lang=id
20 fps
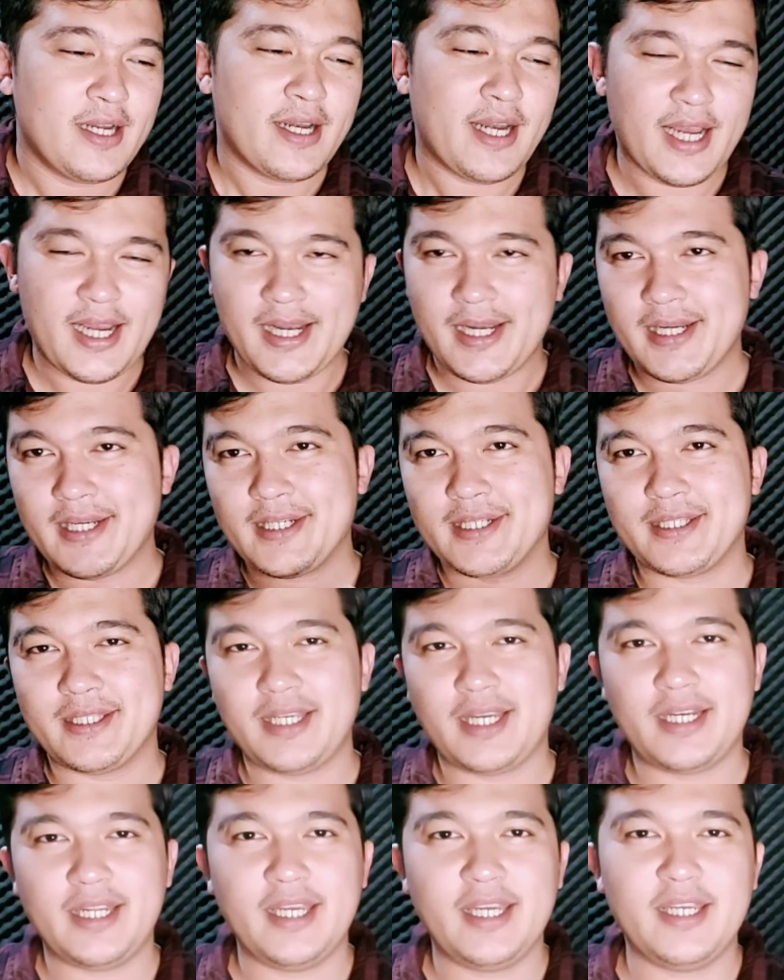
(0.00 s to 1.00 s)
Nah,
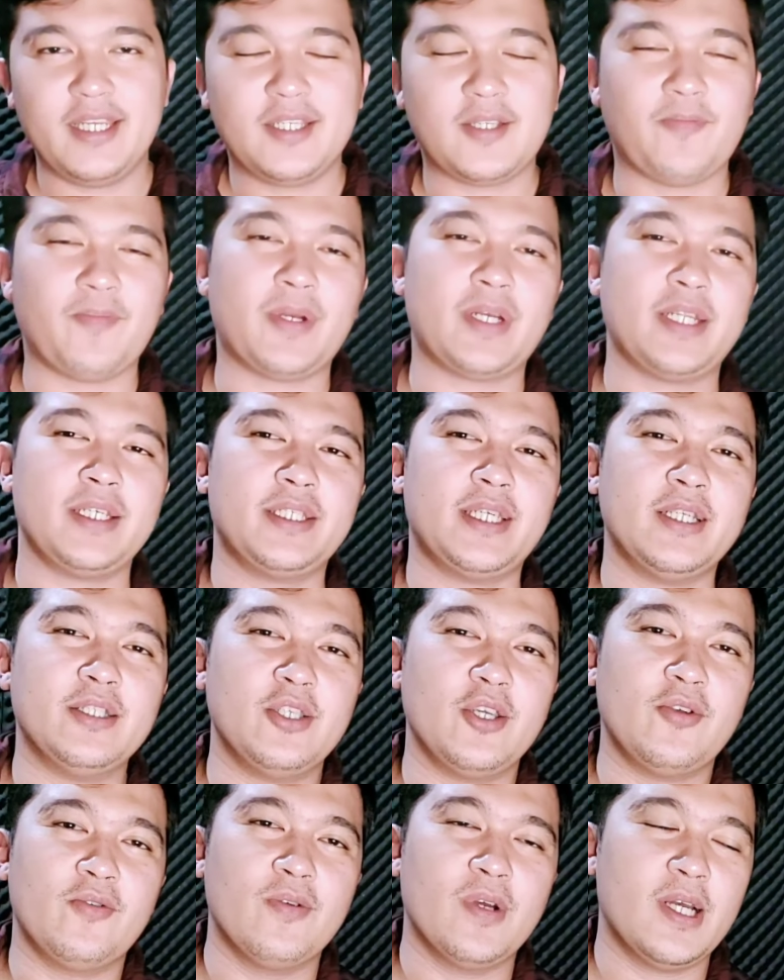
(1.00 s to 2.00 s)
jadi seperti
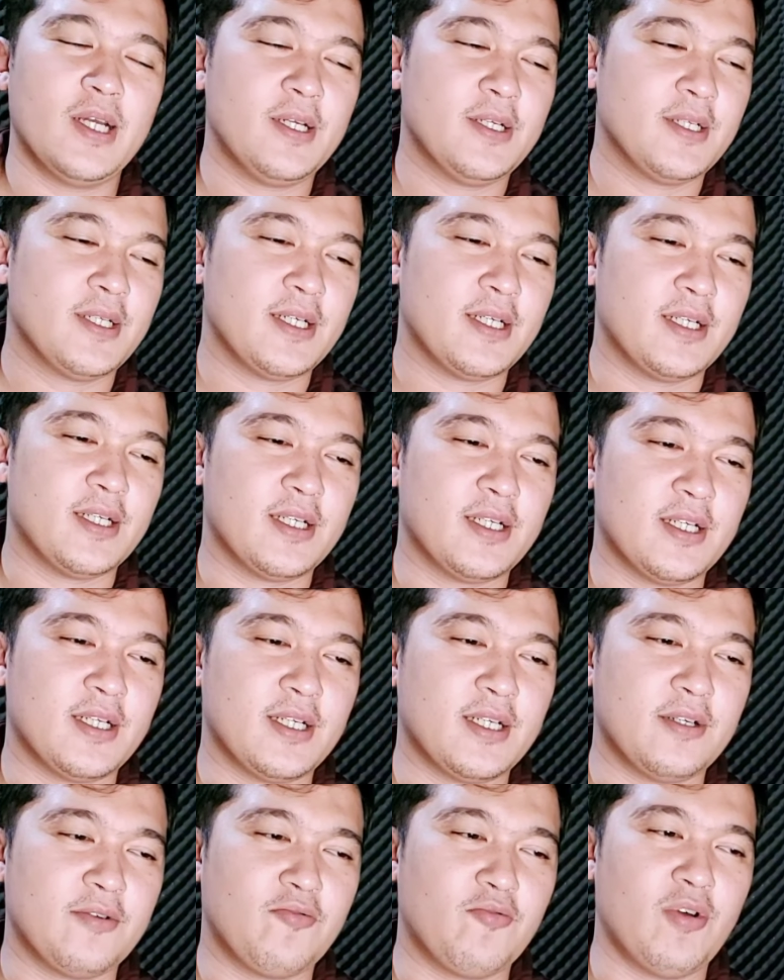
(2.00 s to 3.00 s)
janji gue,
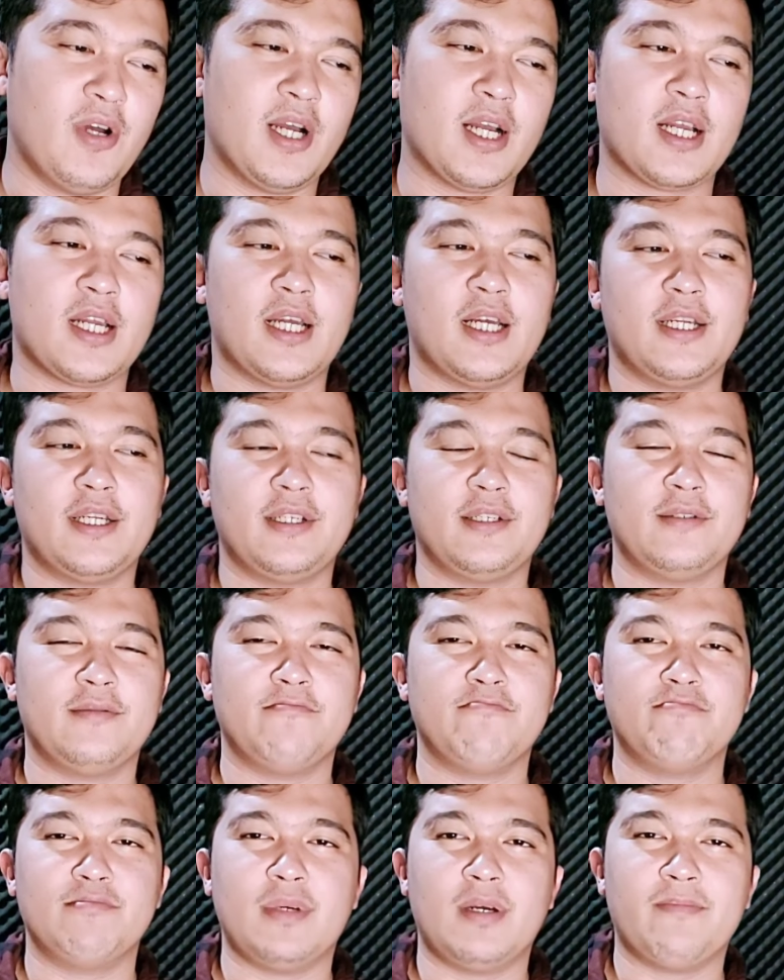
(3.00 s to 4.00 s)
uh, gue akan
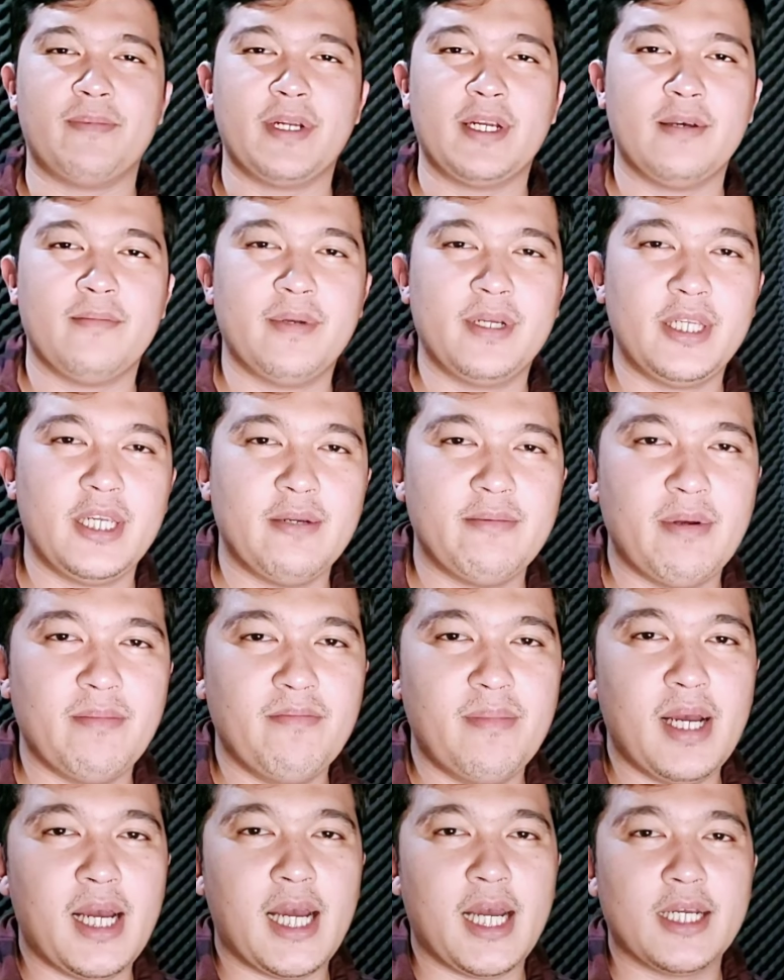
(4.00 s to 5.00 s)
apa namanya
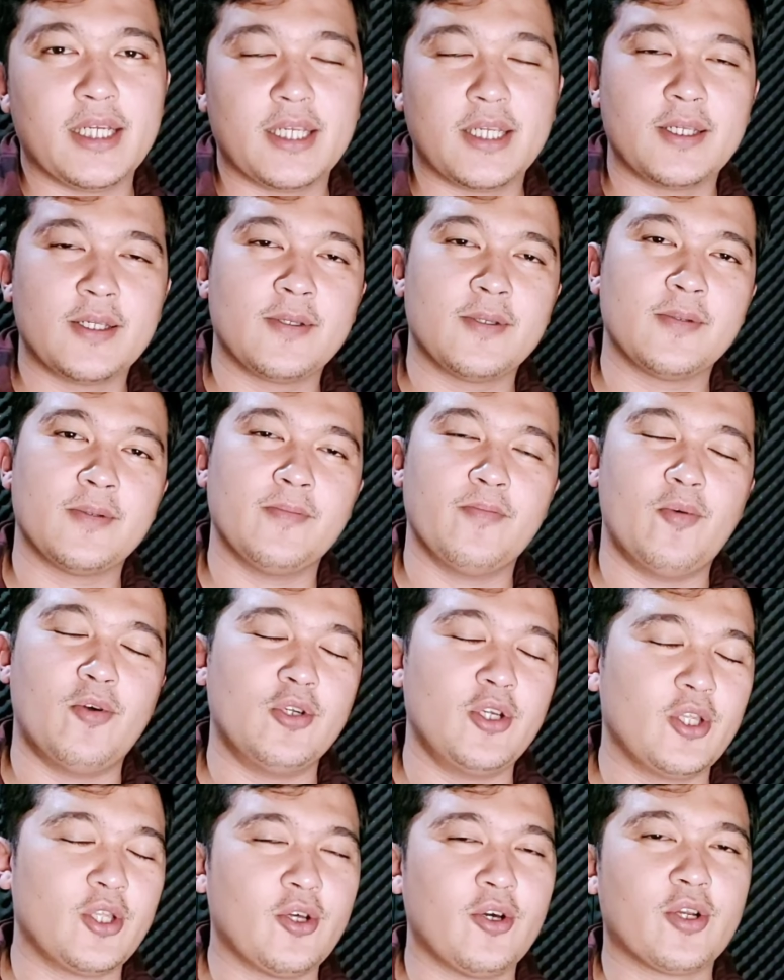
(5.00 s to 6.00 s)
membahas
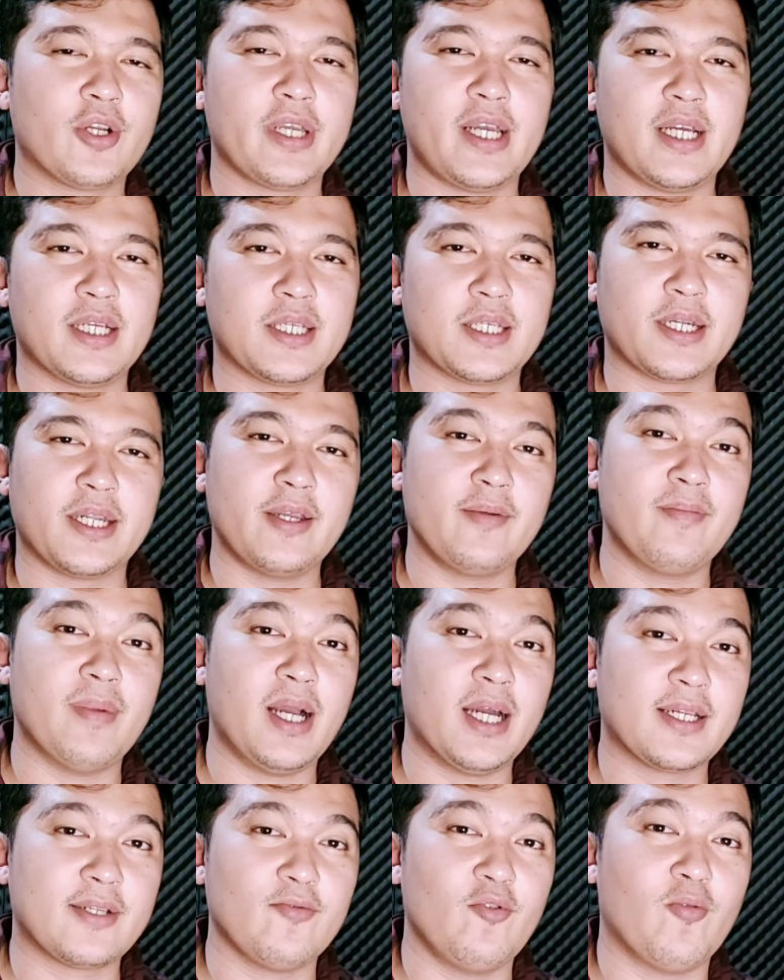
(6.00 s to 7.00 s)
monitor yang sering
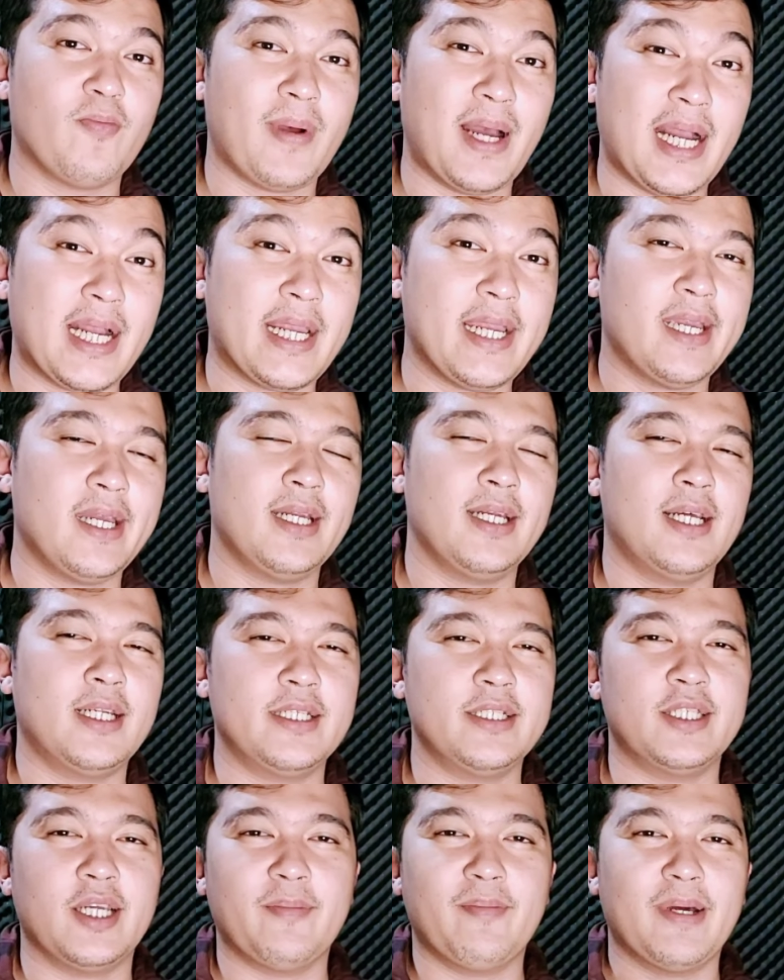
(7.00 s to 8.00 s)
banget gue pakai
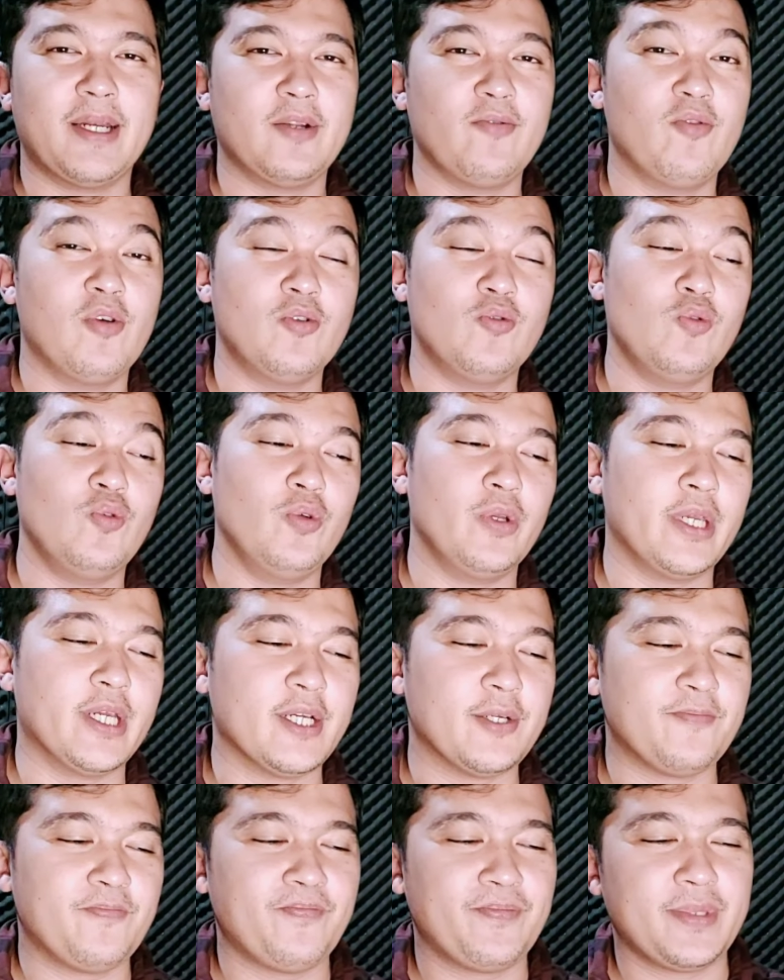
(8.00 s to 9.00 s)
dari zaman gue dulu
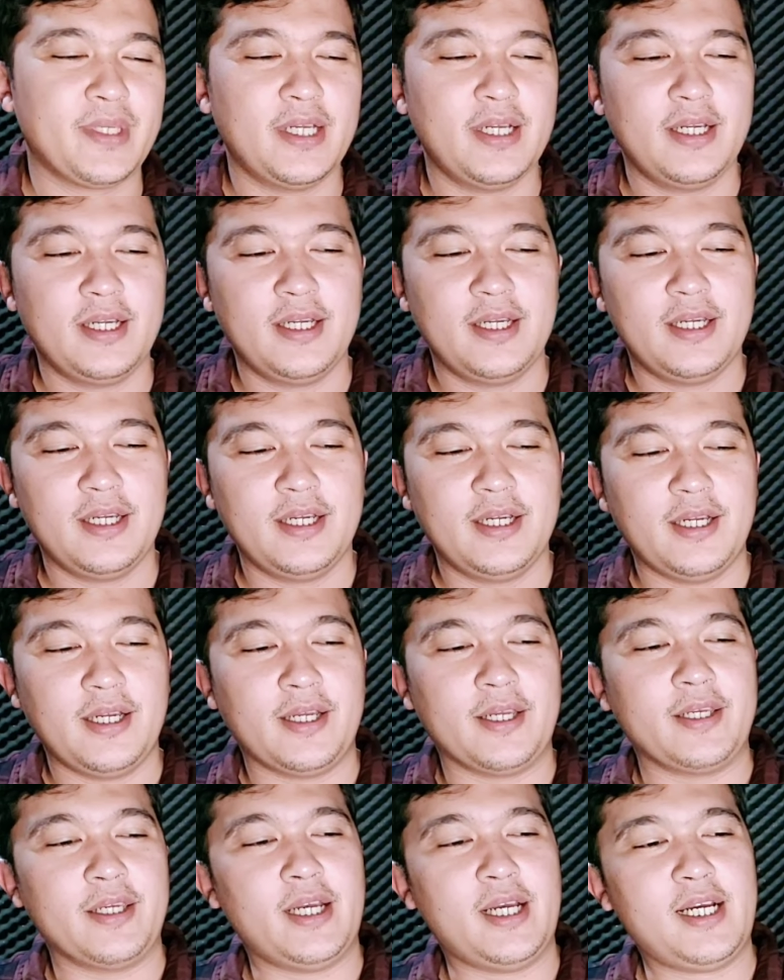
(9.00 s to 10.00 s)
ya.
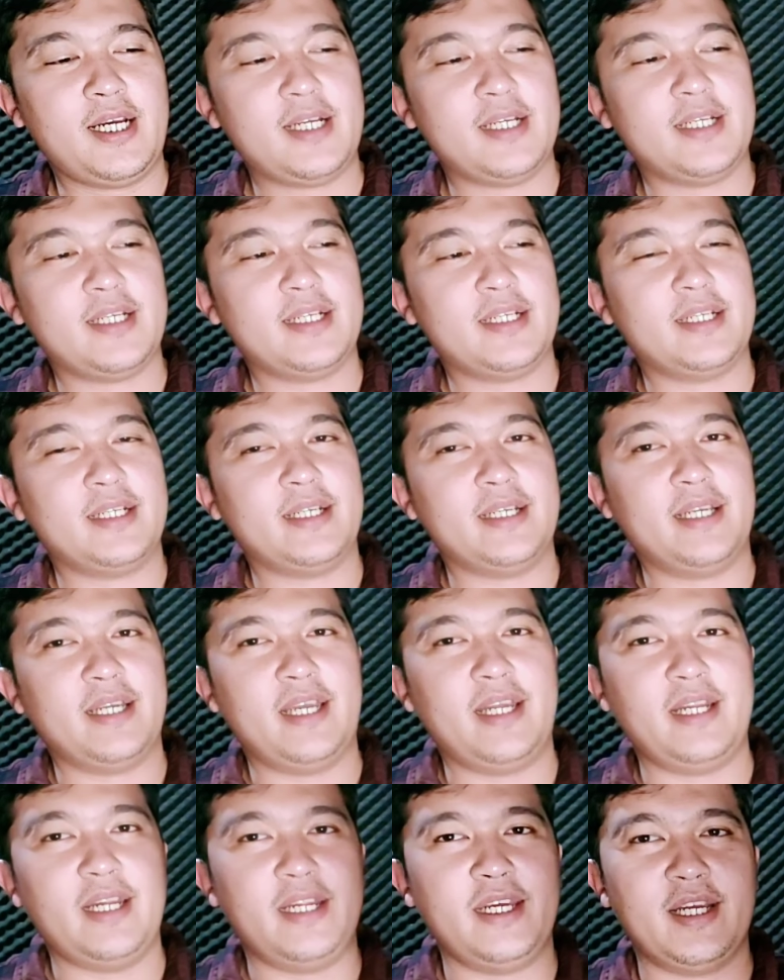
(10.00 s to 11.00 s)
Ya,
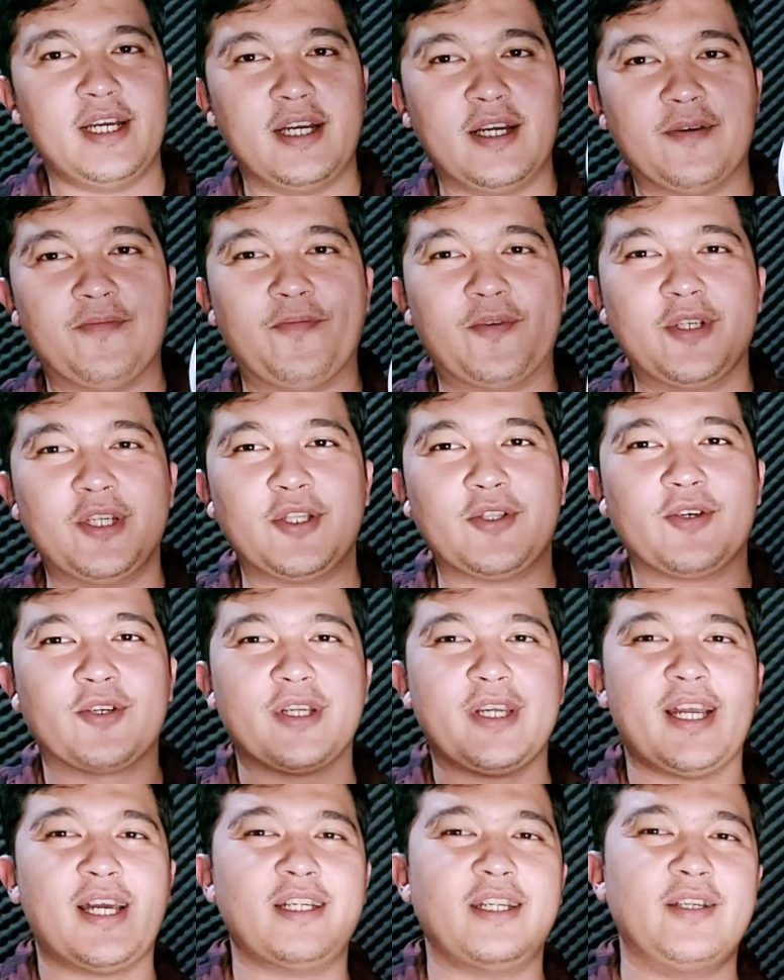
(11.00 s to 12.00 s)
ini dia
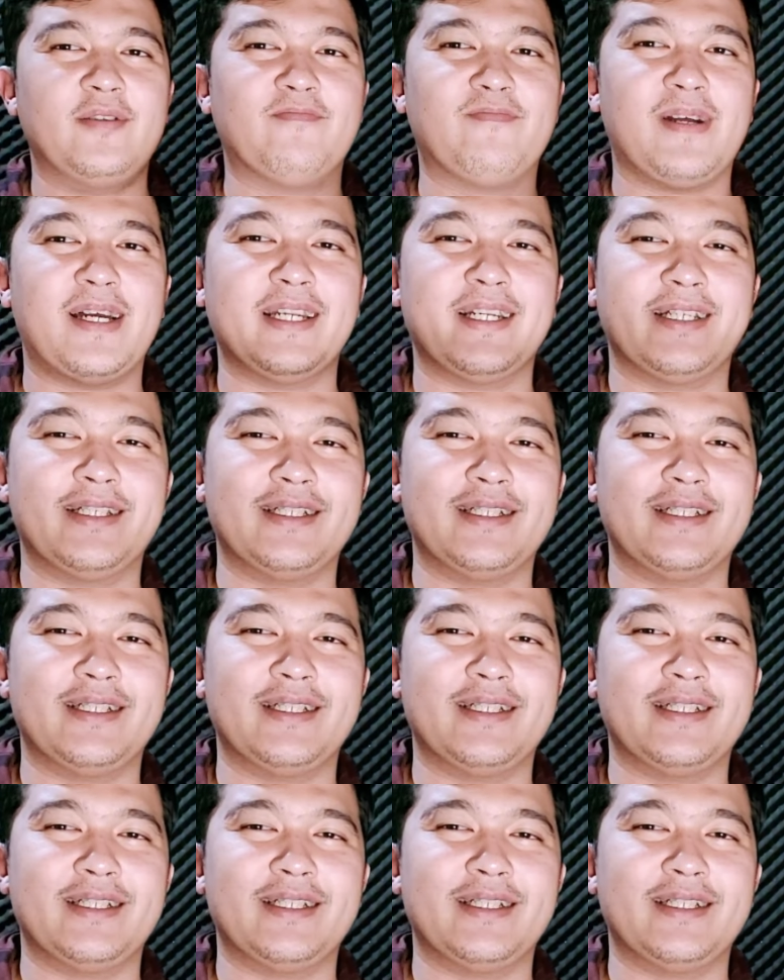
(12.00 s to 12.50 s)
monitornya di depan